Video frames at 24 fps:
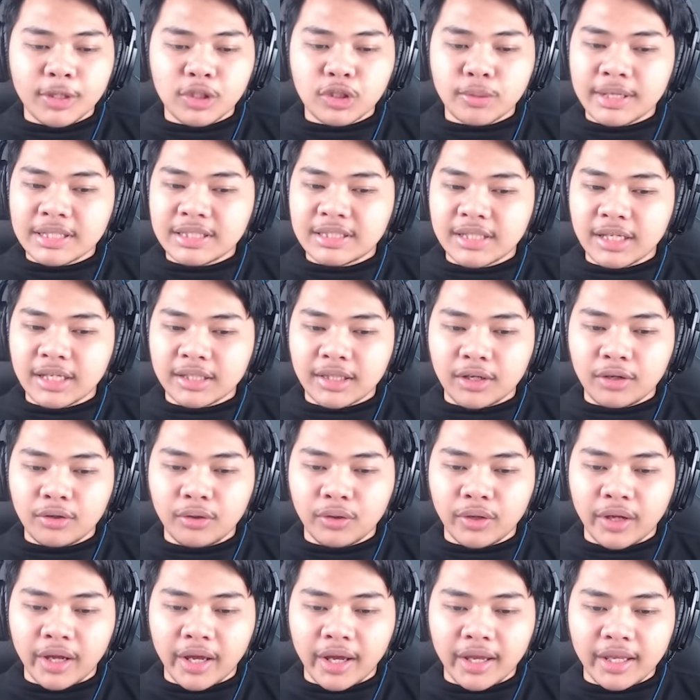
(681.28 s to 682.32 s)
senjata dulu
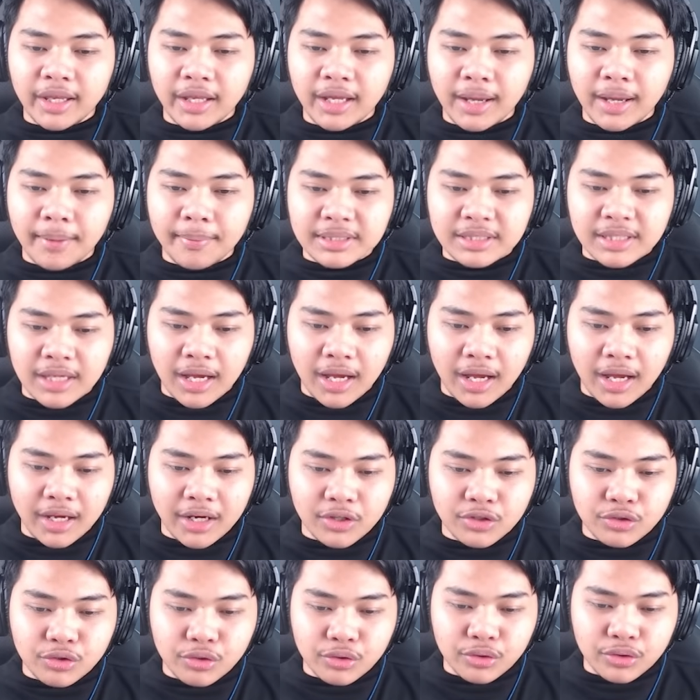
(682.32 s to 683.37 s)
ya. Ini nggak bisa ada
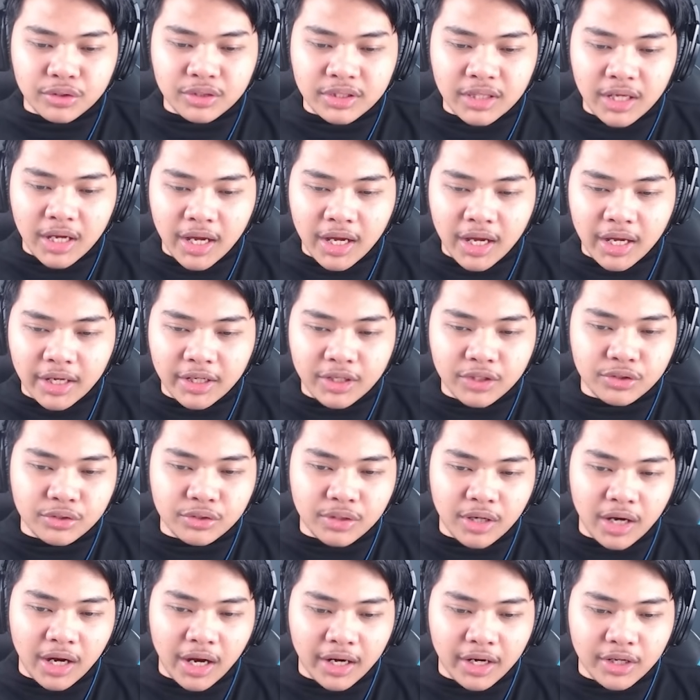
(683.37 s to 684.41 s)
jurusnya, ini juga
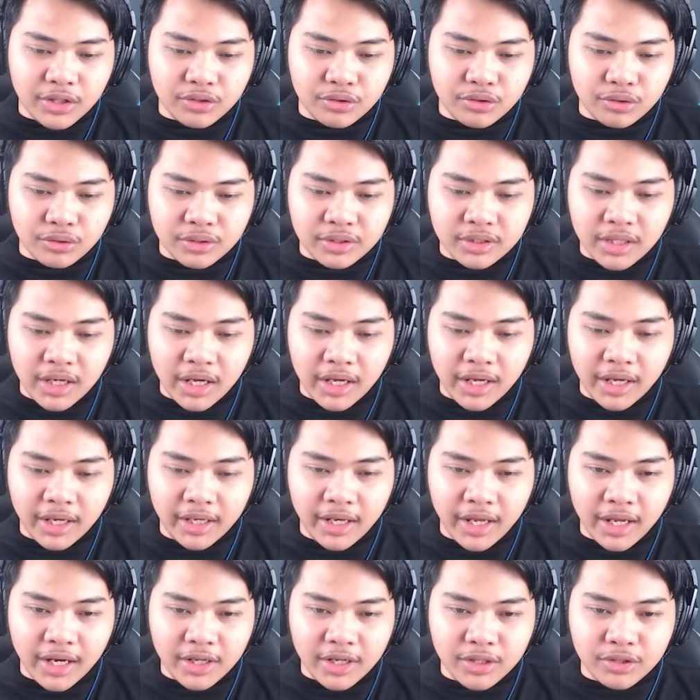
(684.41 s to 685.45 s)
nggak ada jurusnya. Yang ini
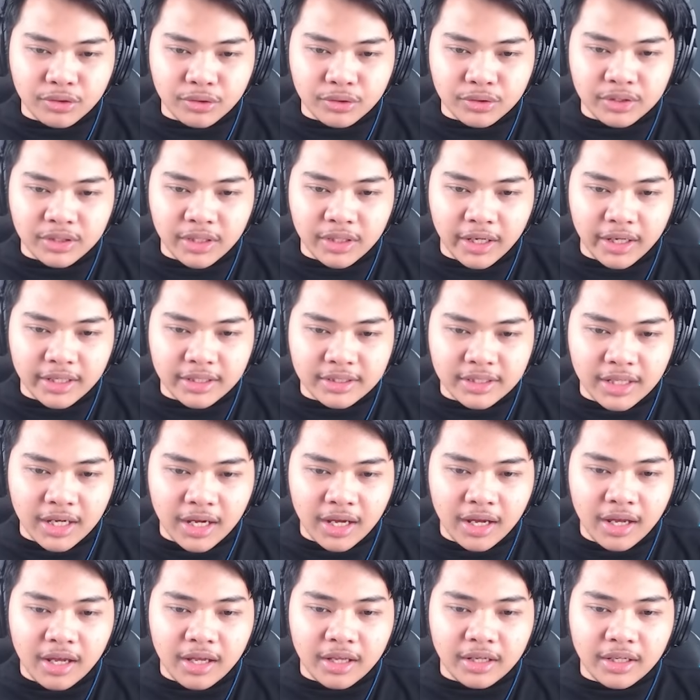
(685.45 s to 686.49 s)
ada jurusnya ya guys ya.
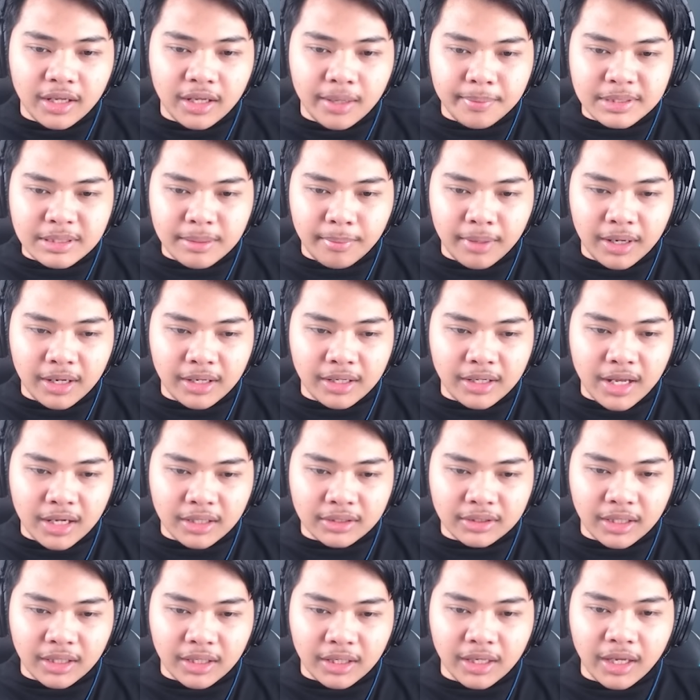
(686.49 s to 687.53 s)
Dia bisa meledak
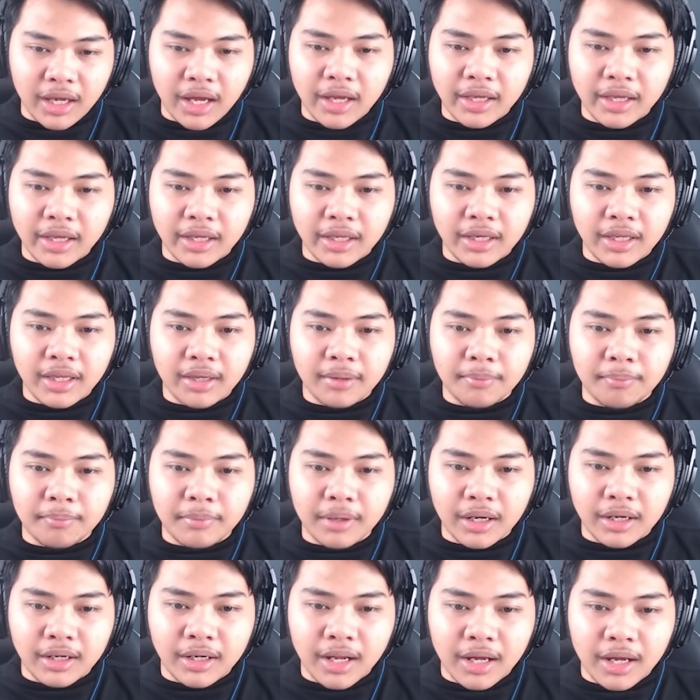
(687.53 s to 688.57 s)
tadi ya, yang ini
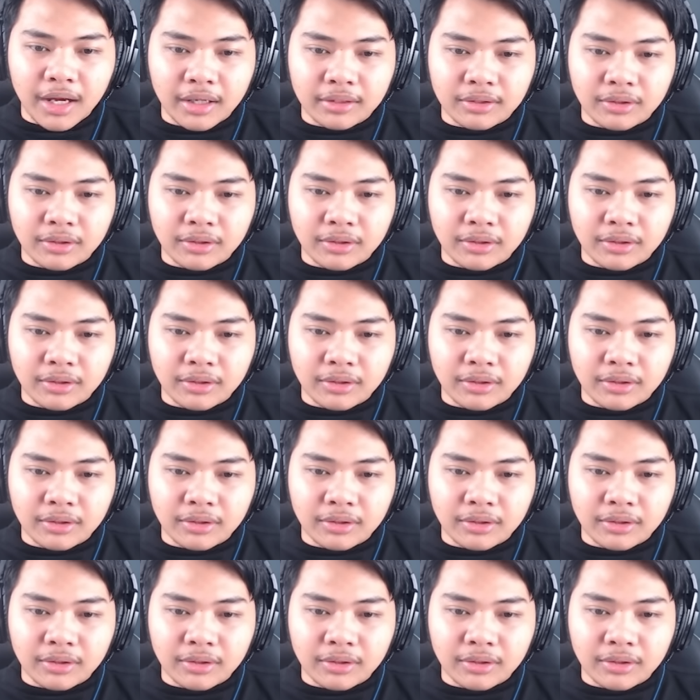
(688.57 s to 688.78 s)
meledak tuh.